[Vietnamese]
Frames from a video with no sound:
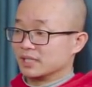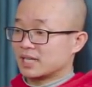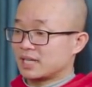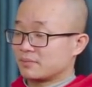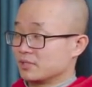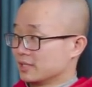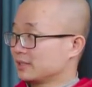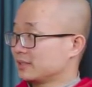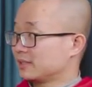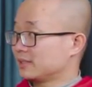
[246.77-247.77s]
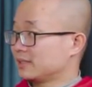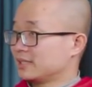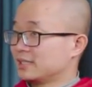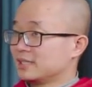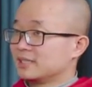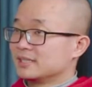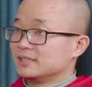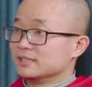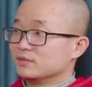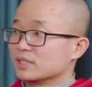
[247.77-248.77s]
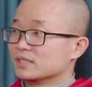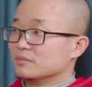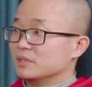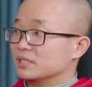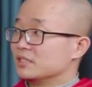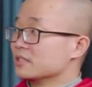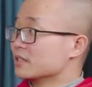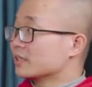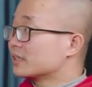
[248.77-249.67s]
đã làm được, những việc gì mình chưa được.